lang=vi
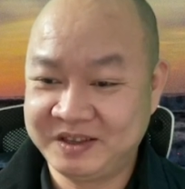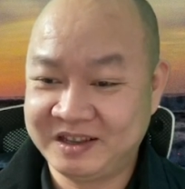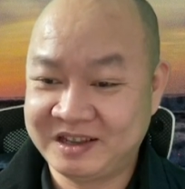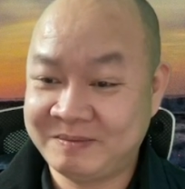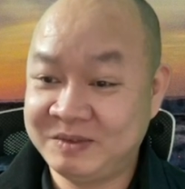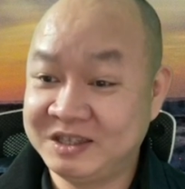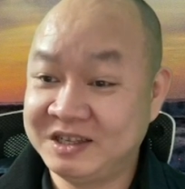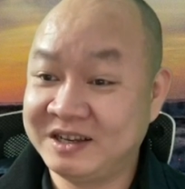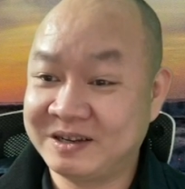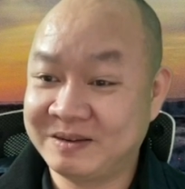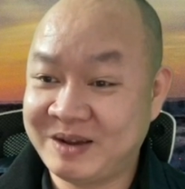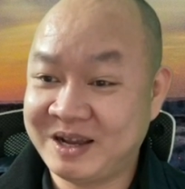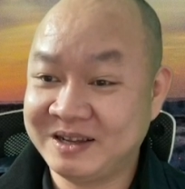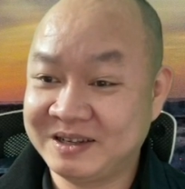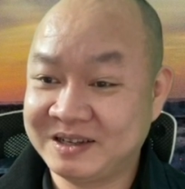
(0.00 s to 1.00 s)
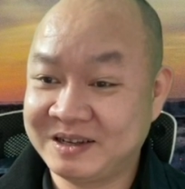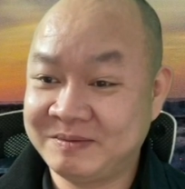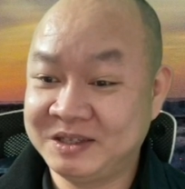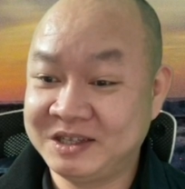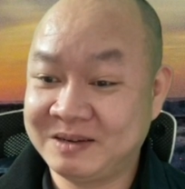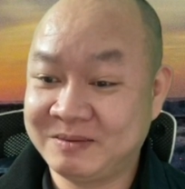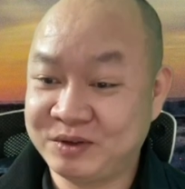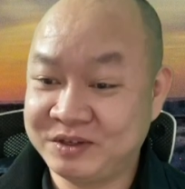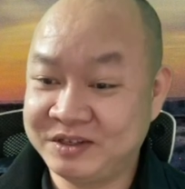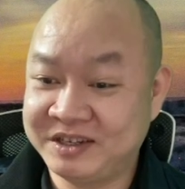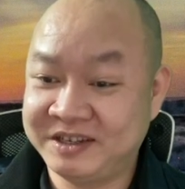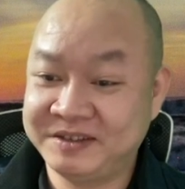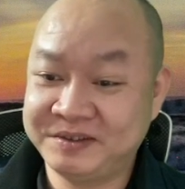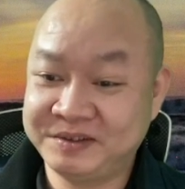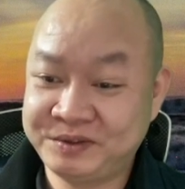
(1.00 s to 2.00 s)
Cảm ơn tất cả các bác, cảm ơn tất cả mọi
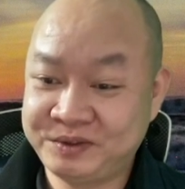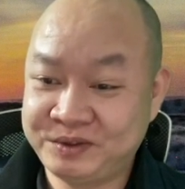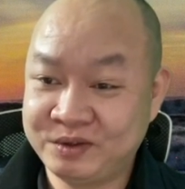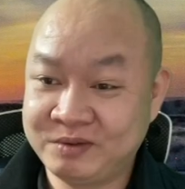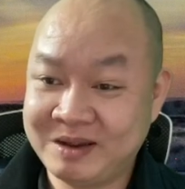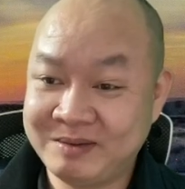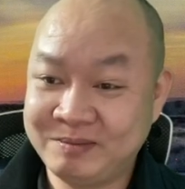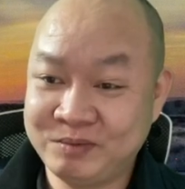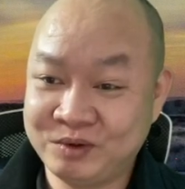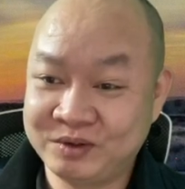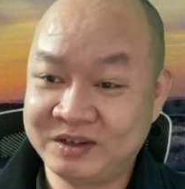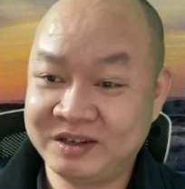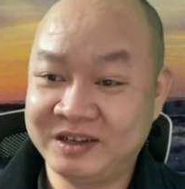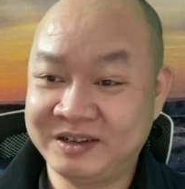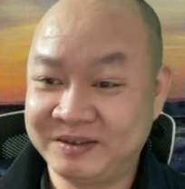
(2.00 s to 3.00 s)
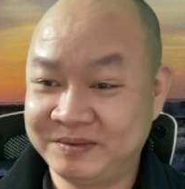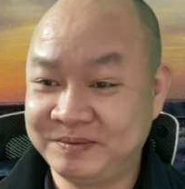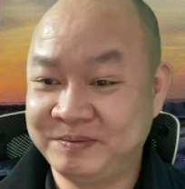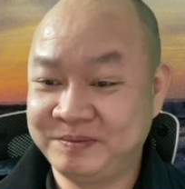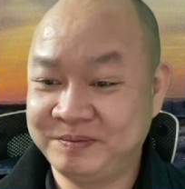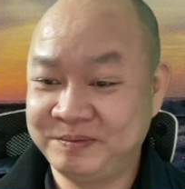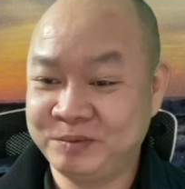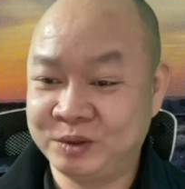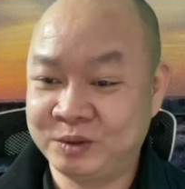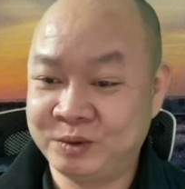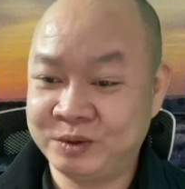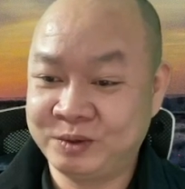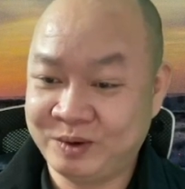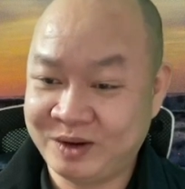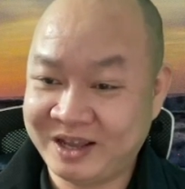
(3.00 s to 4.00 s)
người. Chúc các bác một uh, buổi
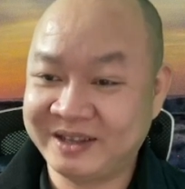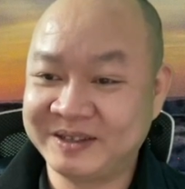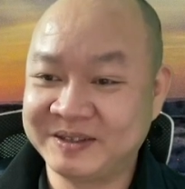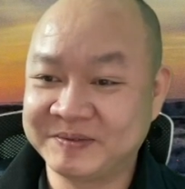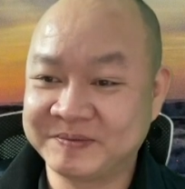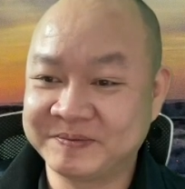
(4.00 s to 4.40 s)
tối tốt lành.